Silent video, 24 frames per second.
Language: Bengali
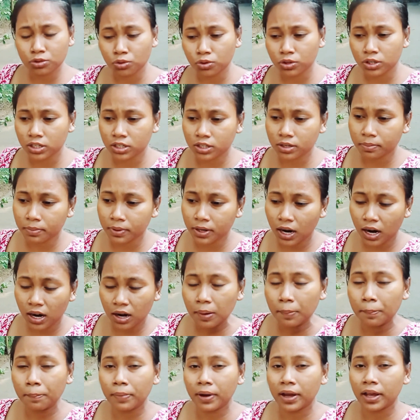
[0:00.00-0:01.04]
শরীরটা মানে
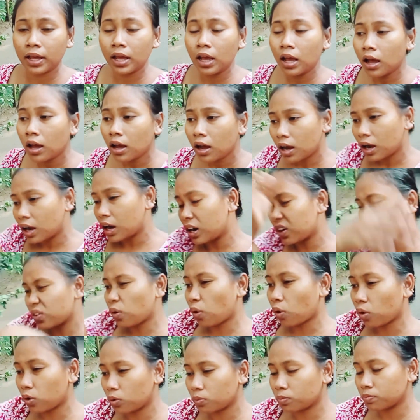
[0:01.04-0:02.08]
আরাম পায় আর
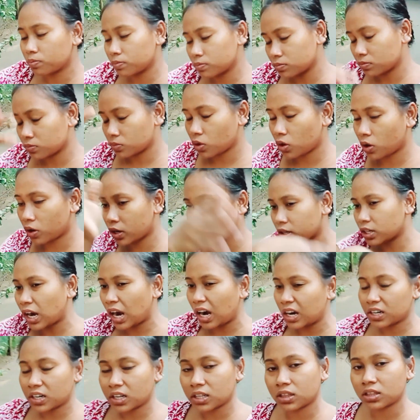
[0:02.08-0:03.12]
গরম ধরে
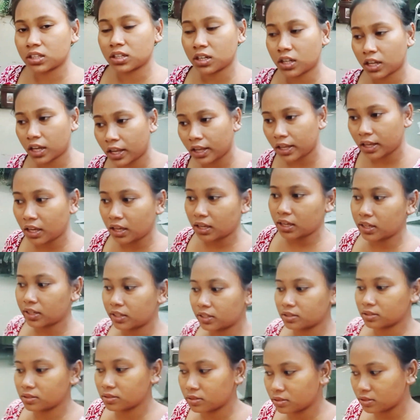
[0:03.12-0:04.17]
ঠান্ডার দিনে এই
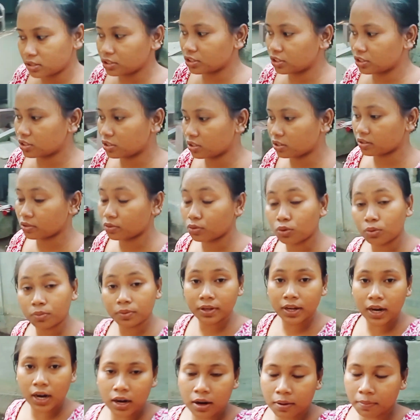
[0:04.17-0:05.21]
জিনিসটা খুবই
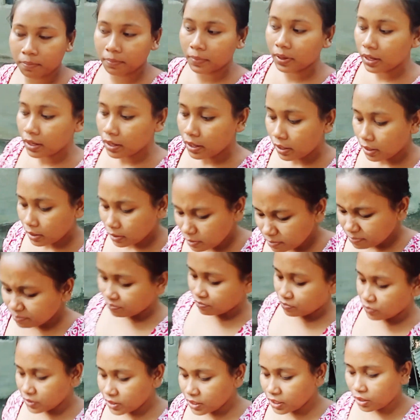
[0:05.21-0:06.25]
খারাপ
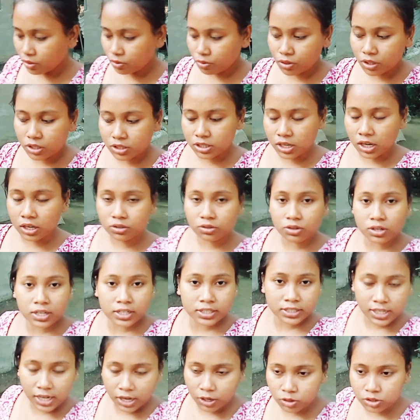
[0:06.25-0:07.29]
দেরি করে চান করলে
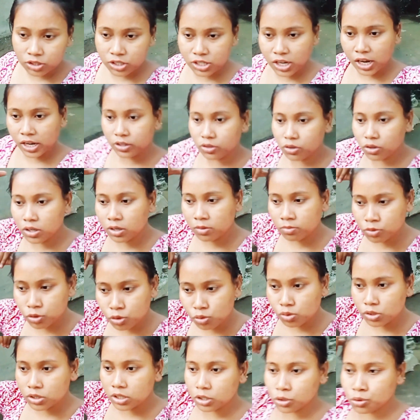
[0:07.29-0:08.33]
এই যে এখন চান করলাম
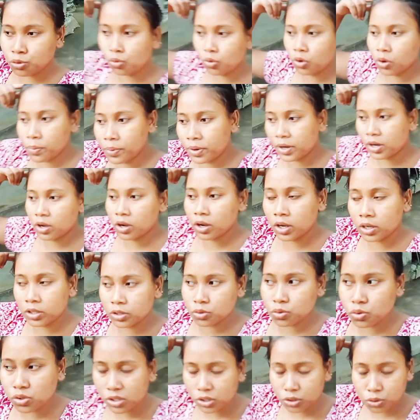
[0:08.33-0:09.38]
চুলটা শুকোবে না হ্যাঁ,
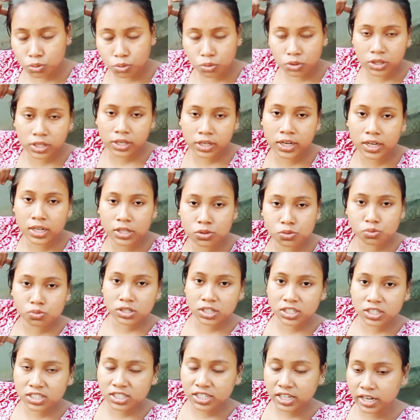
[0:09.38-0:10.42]
চুলটা শুকোতে গেলে
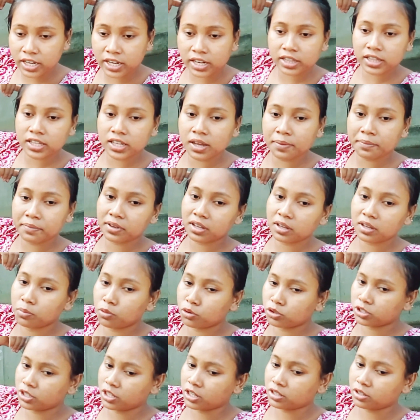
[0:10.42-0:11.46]
চুলটা ছেড়ে দিয়ে আমাকে
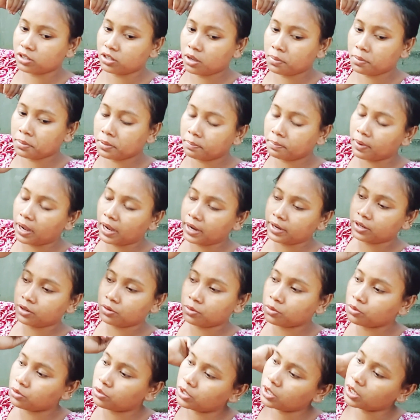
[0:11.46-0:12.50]
বসে থাকতে হবে বাইরে
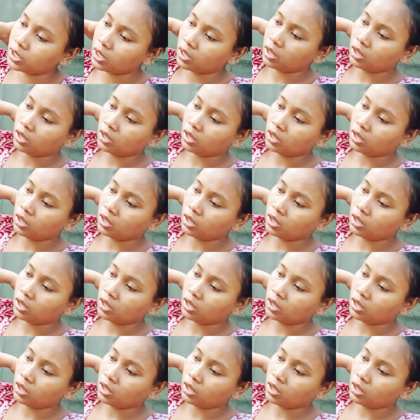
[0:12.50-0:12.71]
রোদ্রে